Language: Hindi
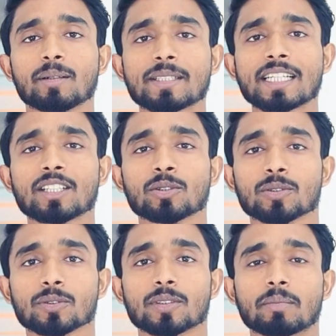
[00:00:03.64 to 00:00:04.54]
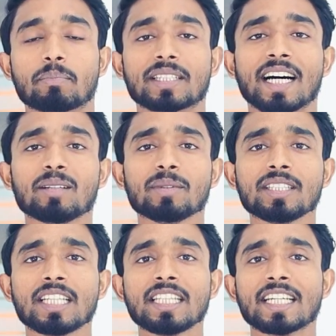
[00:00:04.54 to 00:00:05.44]
नमस्कार दोस्तों
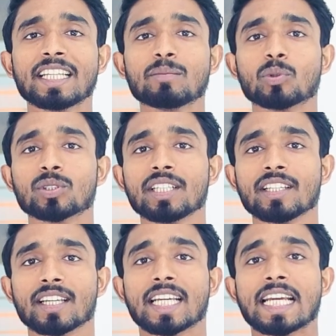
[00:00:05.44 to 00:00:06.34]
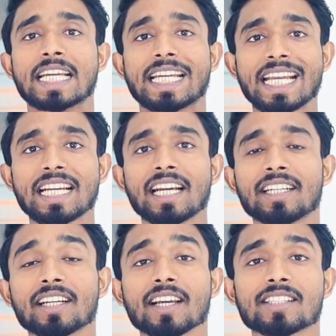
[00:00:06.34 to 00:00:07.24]
प्रधानमंत्री नरेंद्र मोदी ने एक
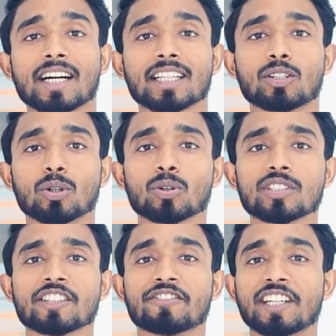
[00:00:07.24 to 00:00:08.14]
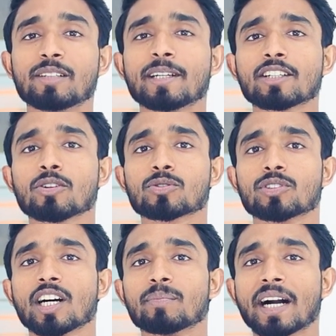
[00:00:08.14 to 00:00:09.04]
लेटर के साथ लोगों से फीडबैक और
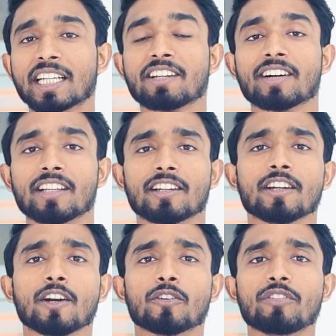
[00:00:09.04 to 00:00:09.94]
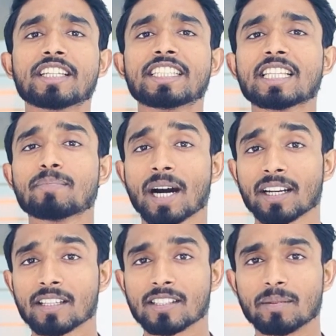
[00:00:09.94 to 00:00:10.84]
सुझाव मांगने वाले विकसित
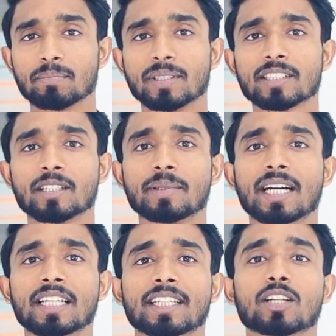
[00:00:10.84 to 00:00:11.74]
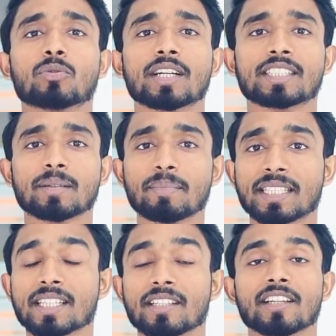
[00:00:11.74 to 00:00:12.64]
भारत संपर्क अभियान के एक व्हाट्सएप
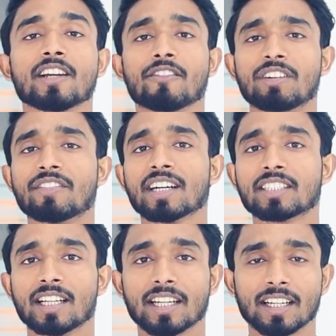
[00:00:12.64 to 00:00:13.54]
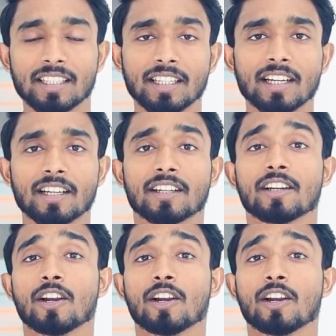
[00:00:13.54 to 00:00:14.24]
मैसेज ने विवाद खड़ा कर दिया है